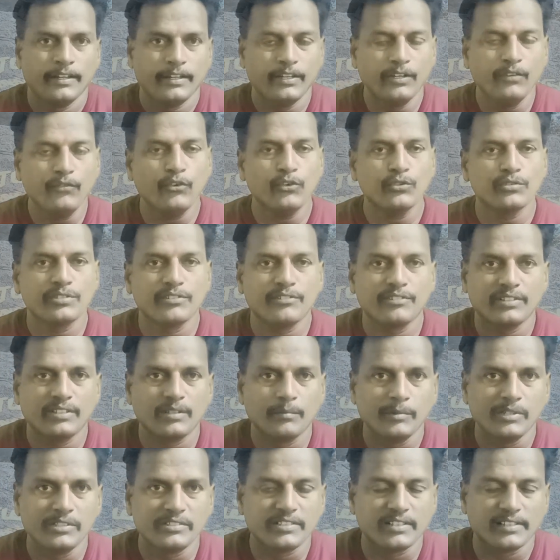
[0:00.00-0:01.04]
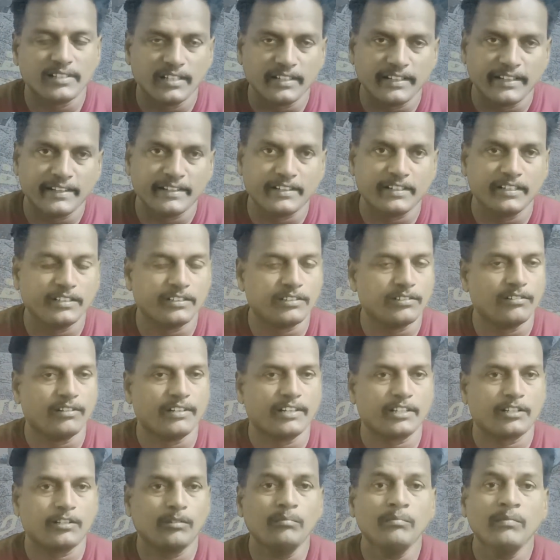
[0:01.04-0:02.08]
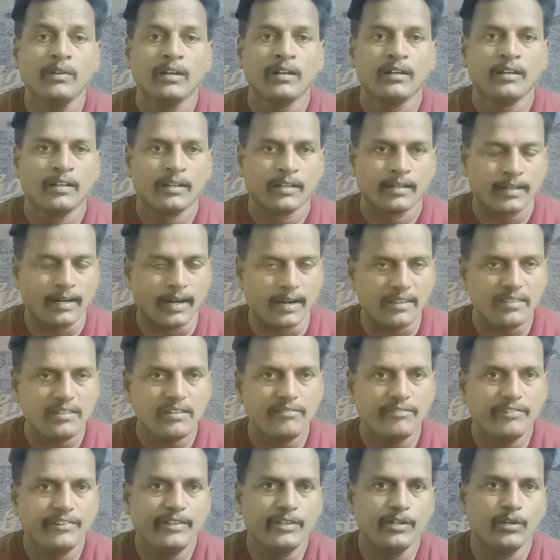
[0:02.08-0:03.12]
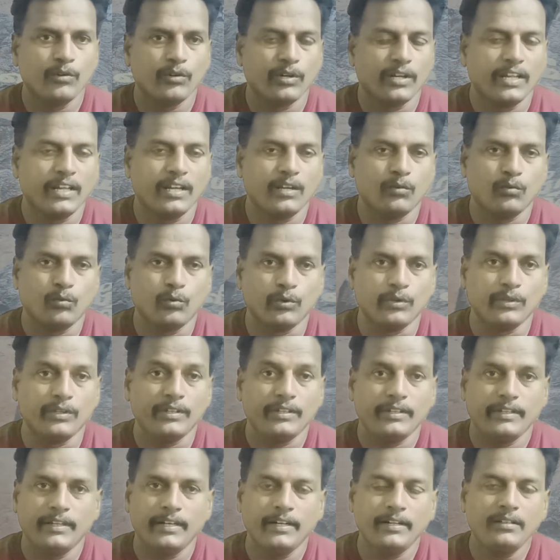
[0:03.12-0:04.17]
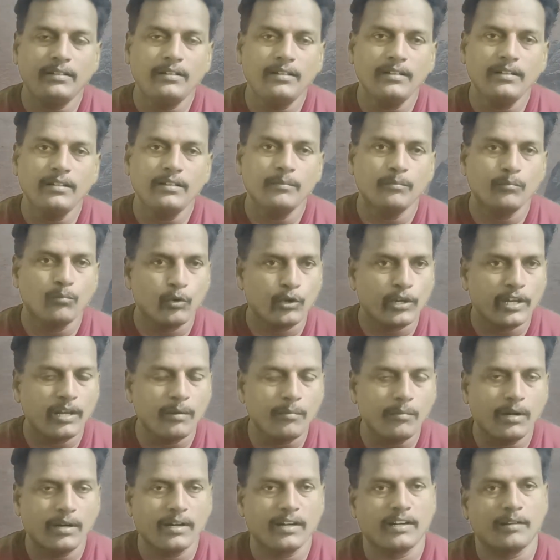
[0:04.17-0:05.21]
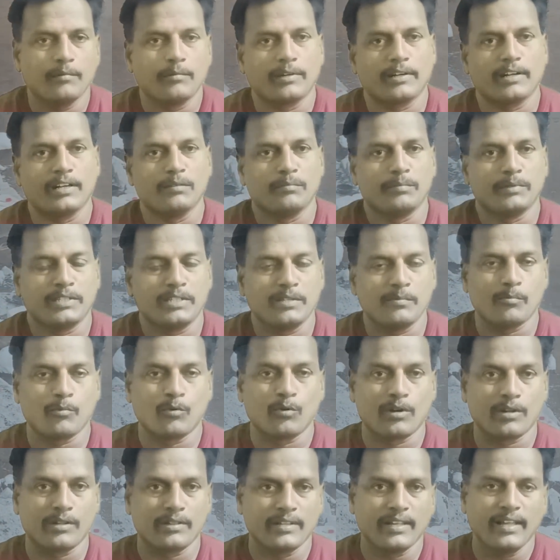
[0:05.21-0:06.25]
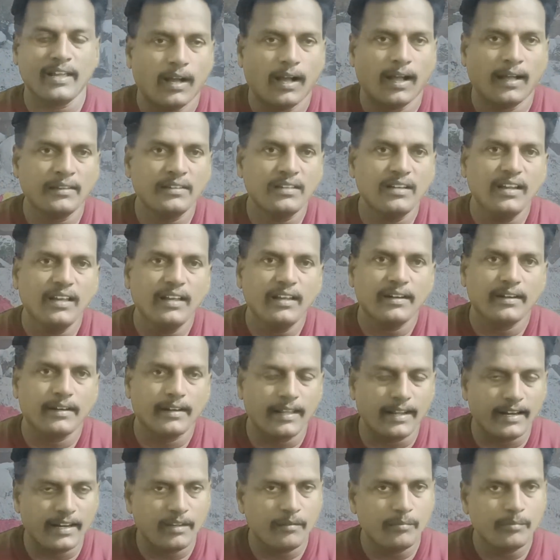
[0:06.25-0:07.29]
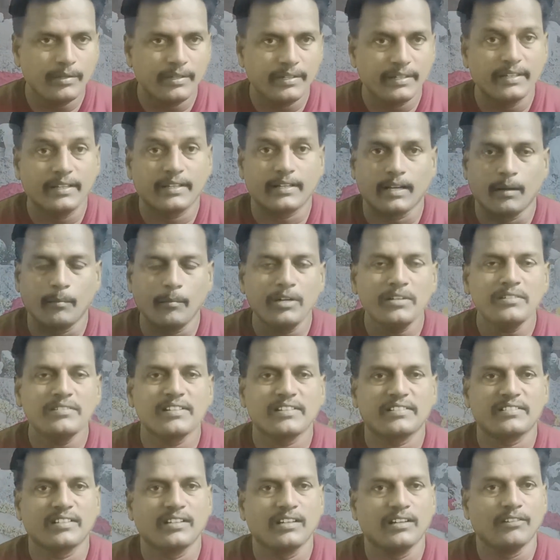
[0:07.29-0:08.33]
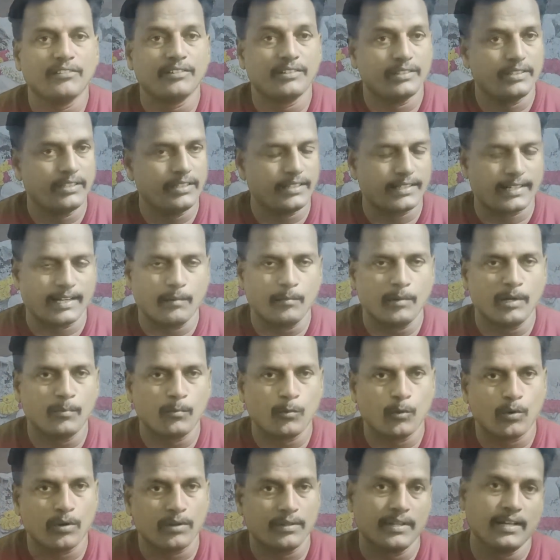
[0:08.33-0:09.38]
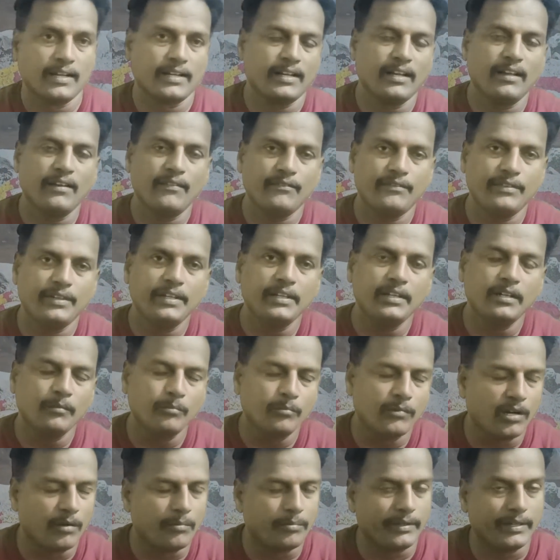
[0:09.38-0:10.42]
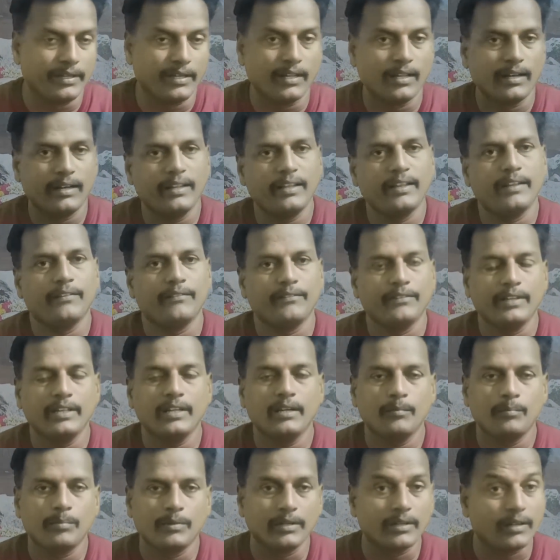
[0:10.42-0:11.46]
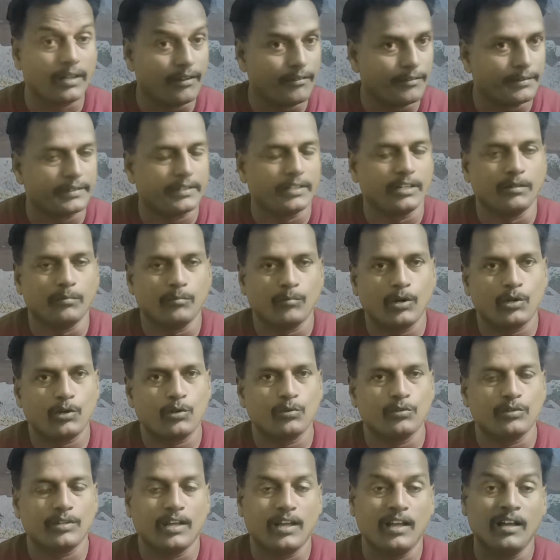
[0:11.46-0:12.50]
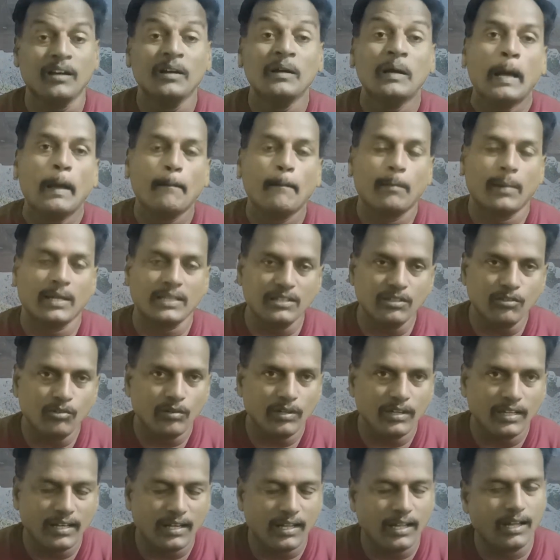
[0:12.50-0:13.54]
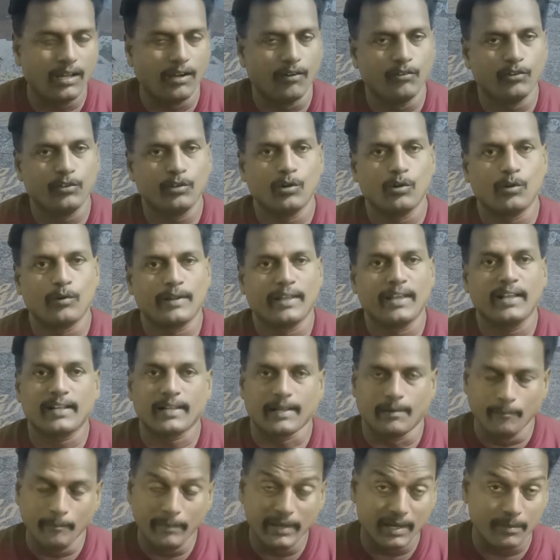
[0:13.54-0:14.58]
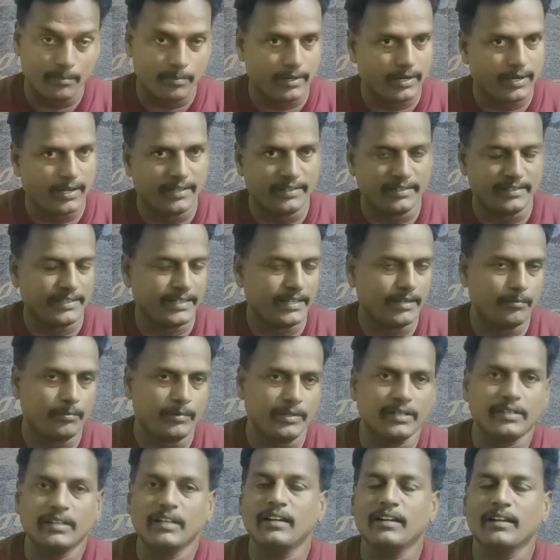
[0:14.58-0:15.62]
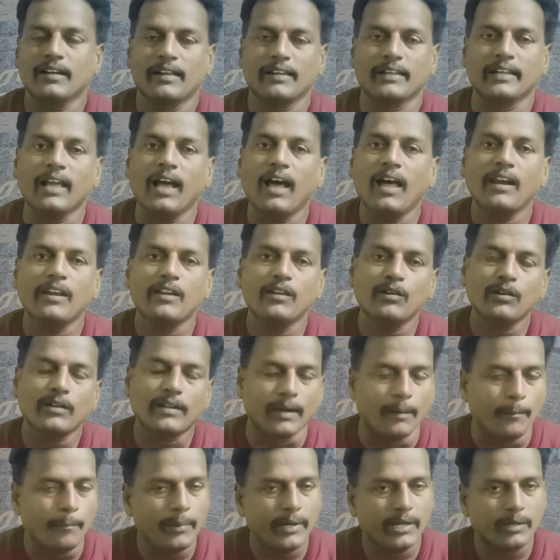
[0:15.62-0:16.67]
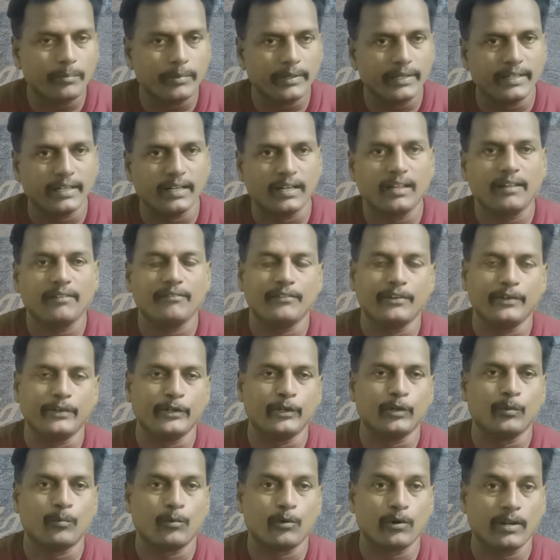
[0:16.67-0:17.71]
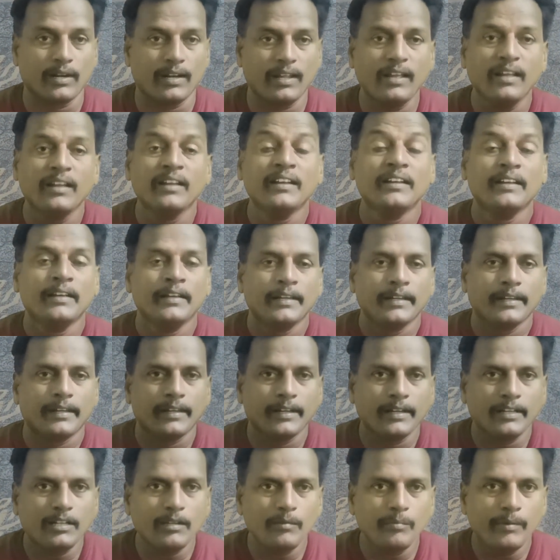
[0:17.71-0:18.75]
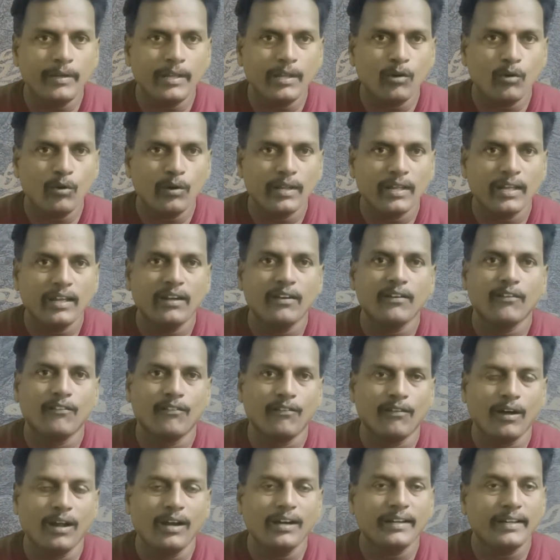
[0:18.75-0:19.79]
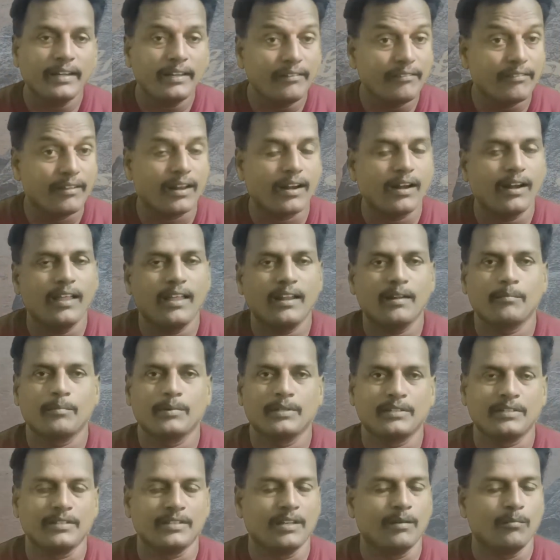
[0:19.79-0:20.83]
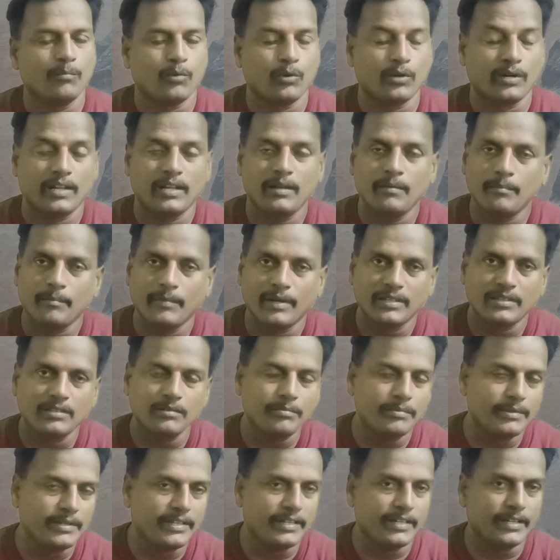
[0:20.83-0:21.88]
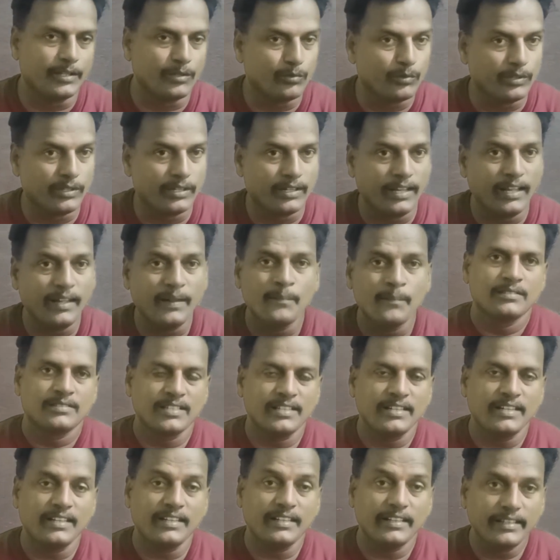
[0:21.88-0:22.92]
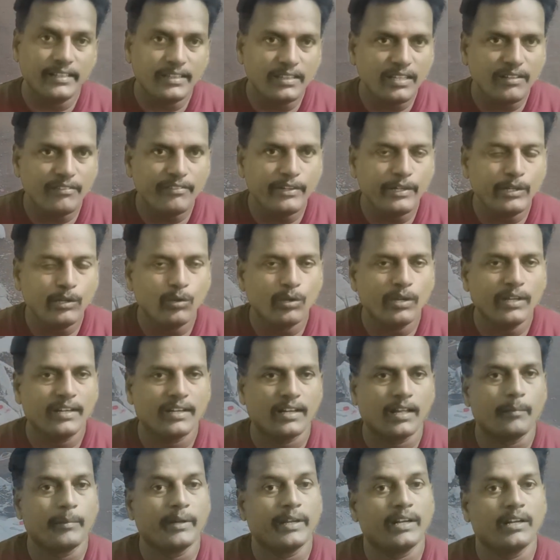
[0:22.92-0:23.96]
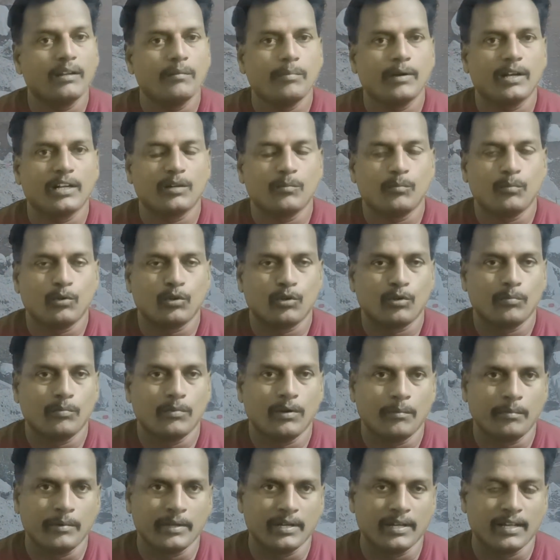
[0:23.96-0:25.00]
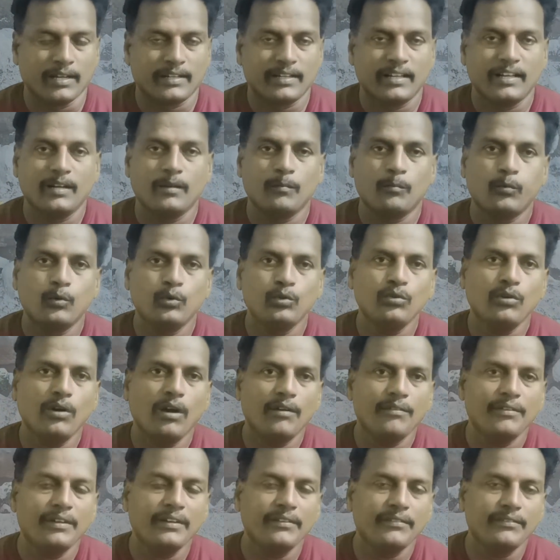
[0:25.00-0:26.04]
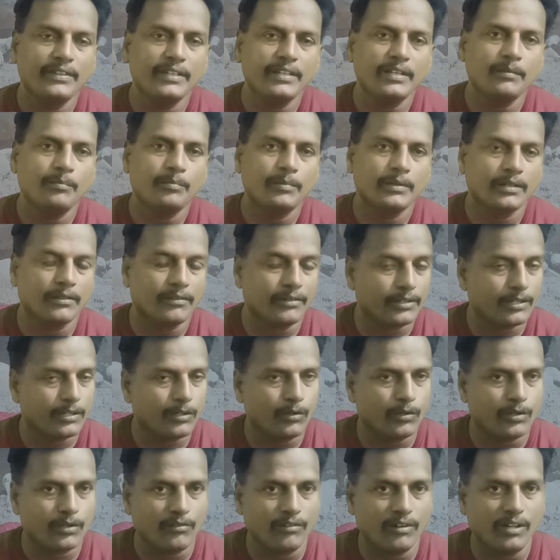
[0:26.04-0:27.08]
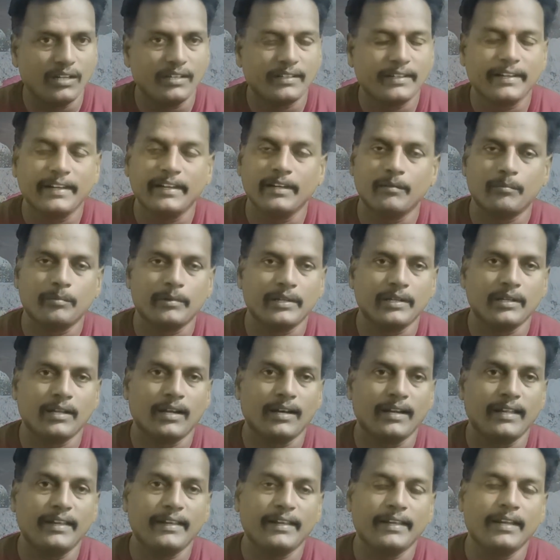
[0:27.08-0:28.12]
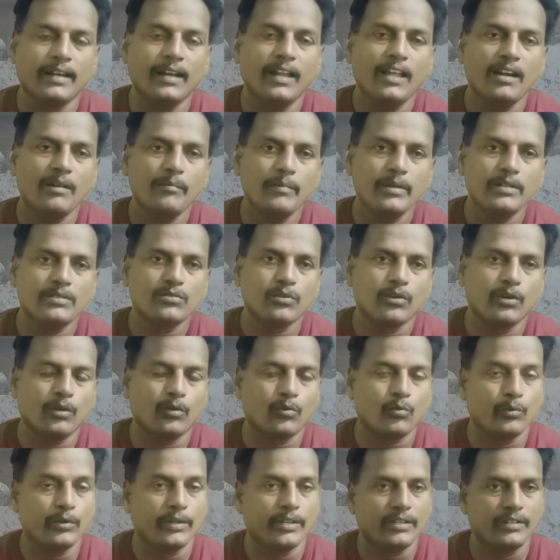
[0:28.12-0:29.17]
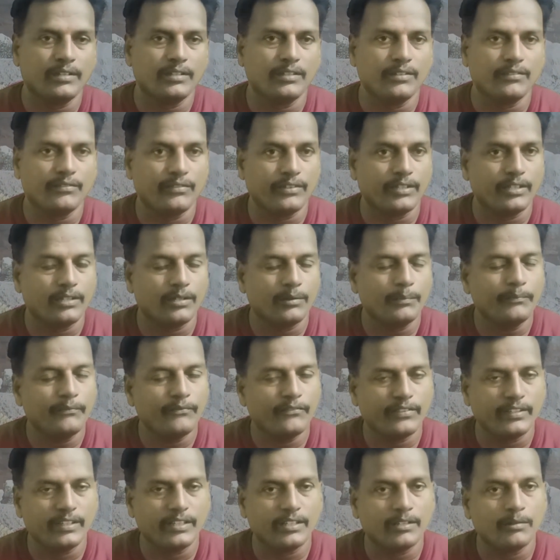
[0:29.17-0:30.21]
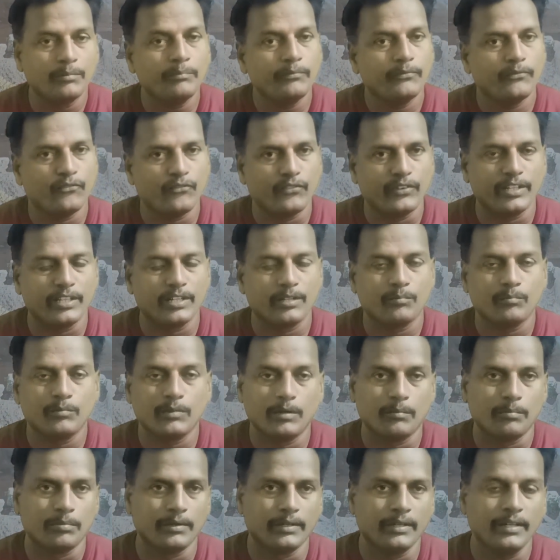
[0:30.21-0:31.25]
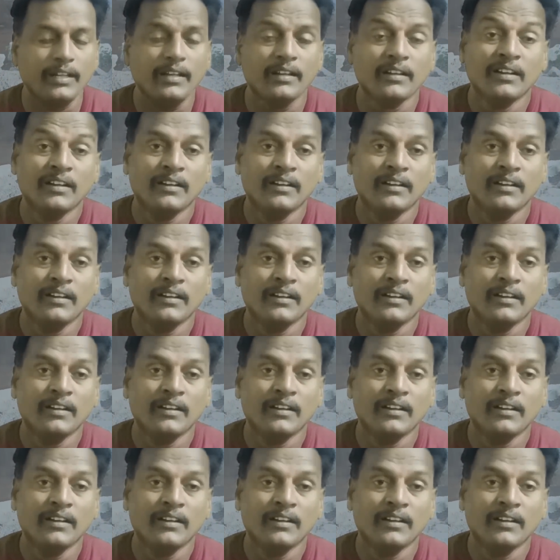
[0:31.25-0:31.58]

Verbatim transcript: இன்ஃபோ செவன் தமிழ் சேனல் நேர்களுக்கு வணக்கம் கடந்த வீடியோவில் ஒரு எட்டு முக்கியமான நபர்களை பற்றி போட்டிருந்தேன் அதில் நிறைய பேர் கமெண்ட் செக்ஷனில் வந்து கமெண்ட் போட்டிருந்தாங்க வீரம் அப்படின்னாலே வீரப்பன் அவர்கள் மட்டும்தான் மற்றவங்களெல்லாம் அவங்களோட கம்பேர் பண்ணாதீங்க அப்படின்னு நான் யாரையும் கம்பேர் பண்ணியெல்லாம் வீடியோ போடலை எட்டு பேரோட வாழ்க்கை வரலாறை பற்றி தான் போட்டேன் மற்றபடி எதுவும் இல்லை சரி இந்த வீடியோவில் நாம் என்ன பார்க்க போகிறோம் அப்படின்னாக்க பொதுவாகவே வீரப்பன் அவர்களோட வாழ்க்கை அப்படின்னாலே எல்லாருமே சொல்லக்கூடியது வீரம் வீரம் வீரம் அப்படின்னு